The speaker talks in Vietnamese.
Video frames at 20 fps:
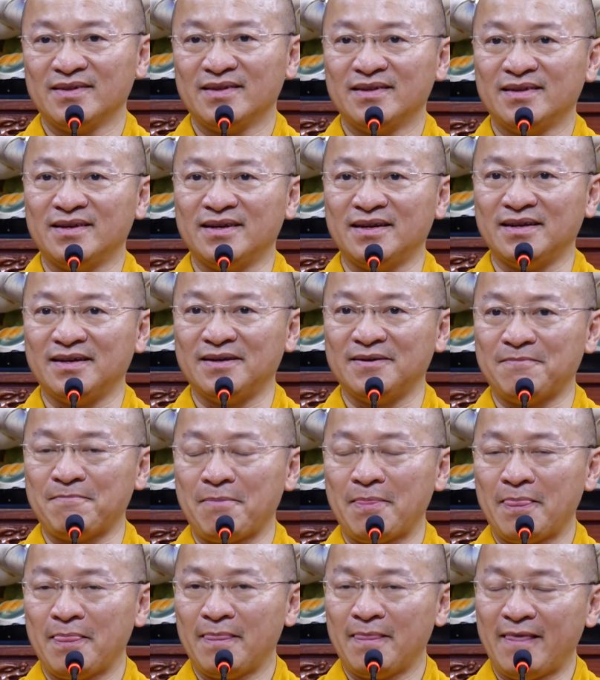Thì
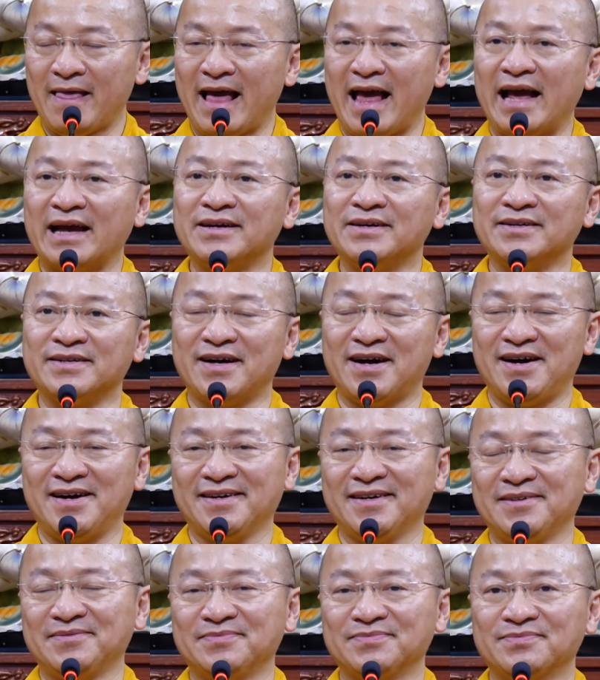hai người đó
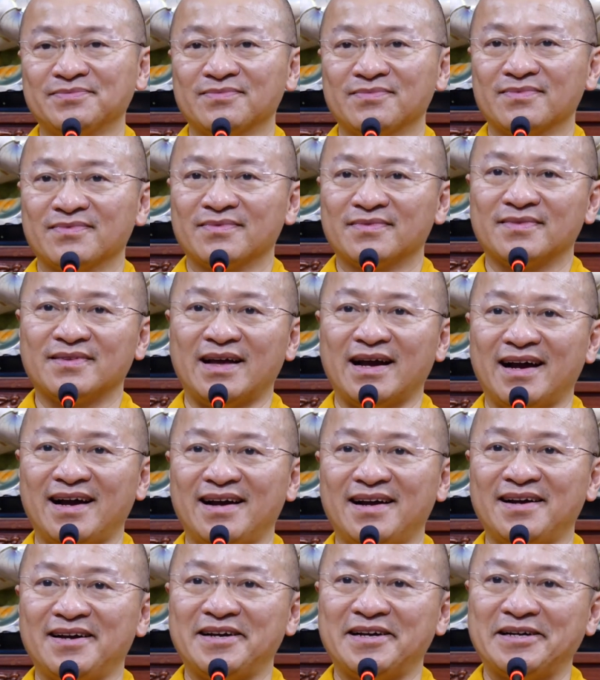
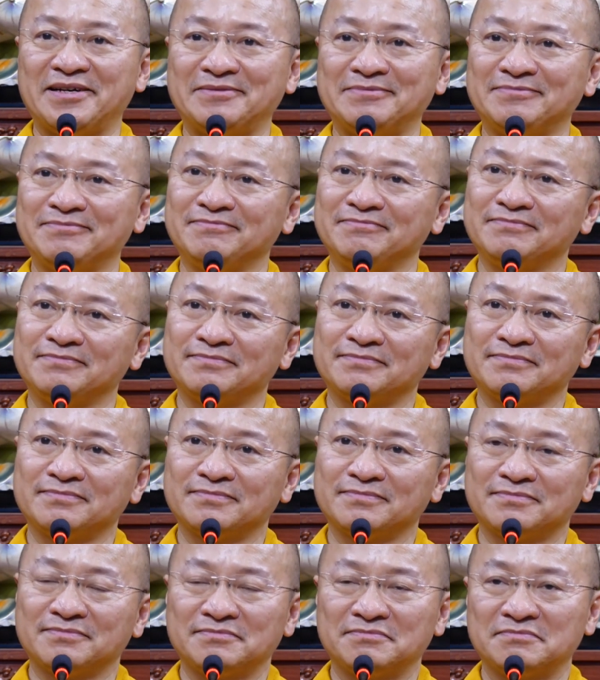đã
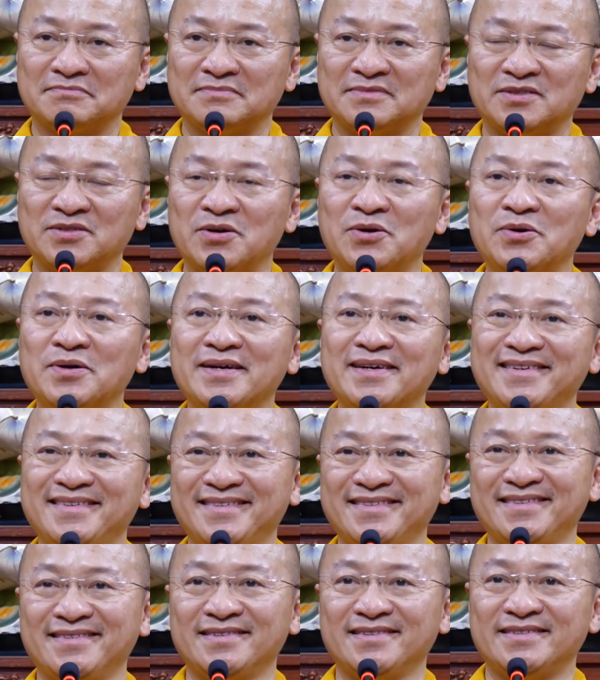cố ý
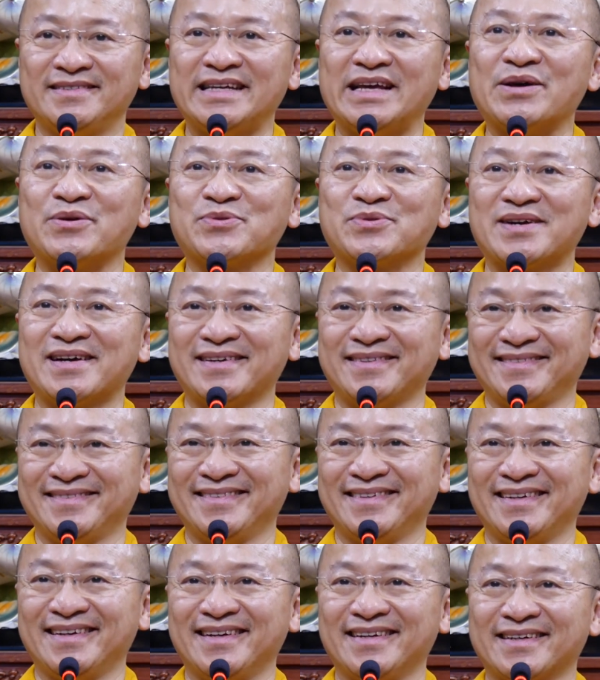gieo rắc
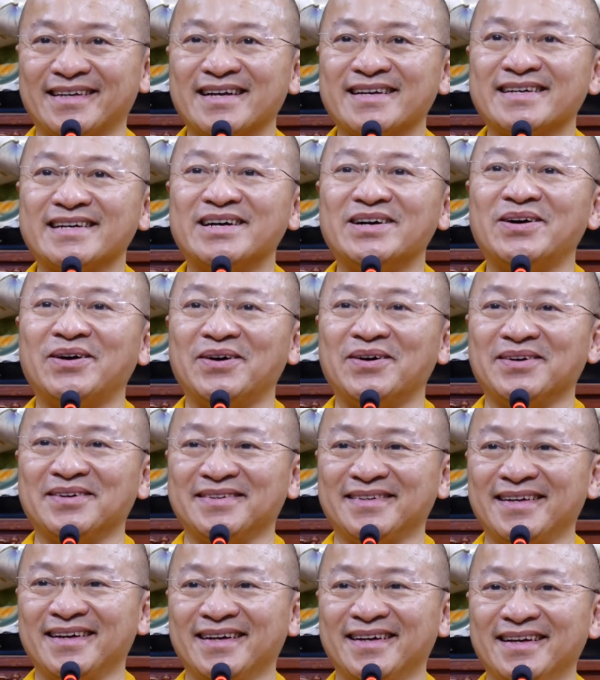cái cơ
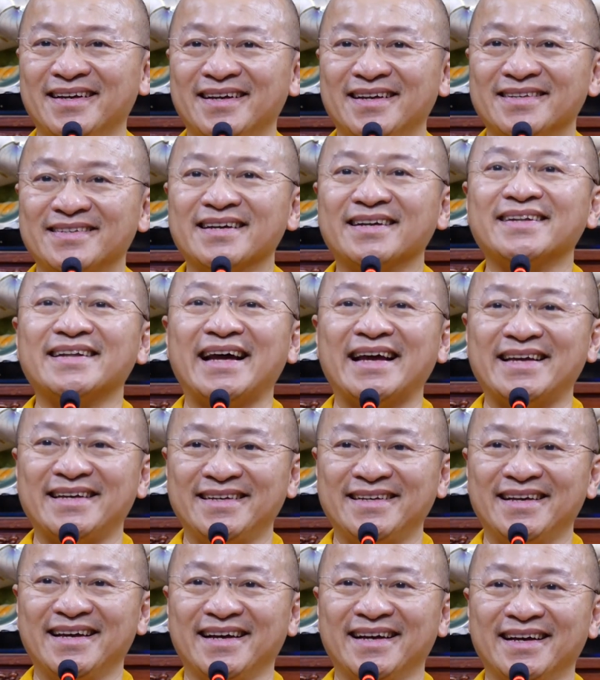hội chết lây
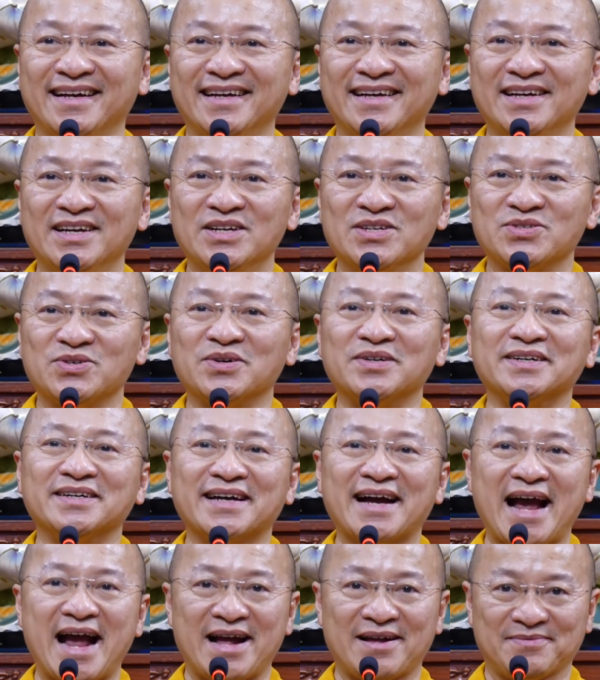cho người
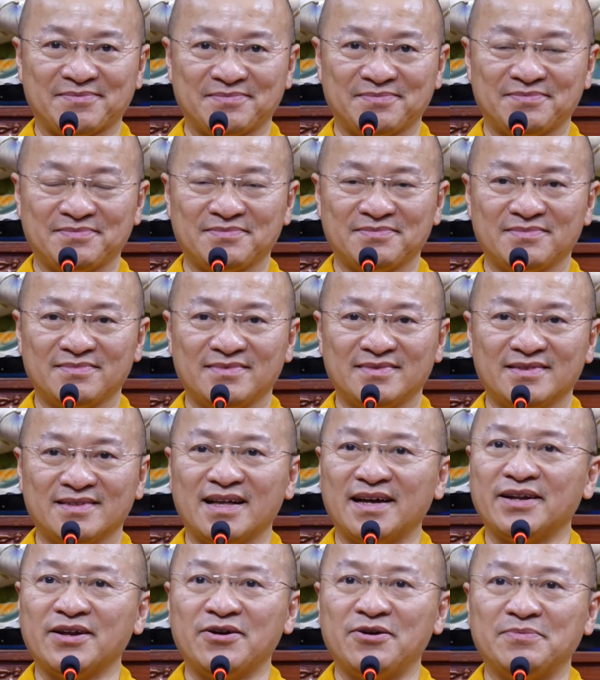khác
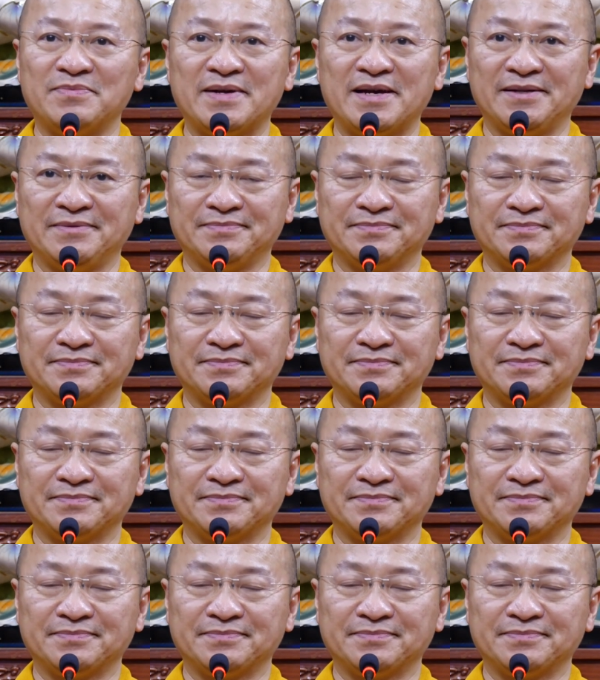là điều không nên.